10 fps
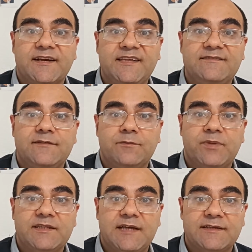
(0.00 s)

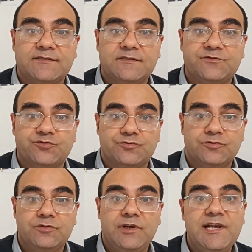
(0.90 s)
reinterpretate
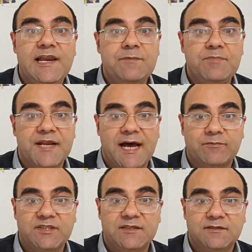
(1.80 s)
sono le
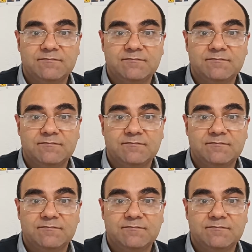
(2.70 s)
piramidi.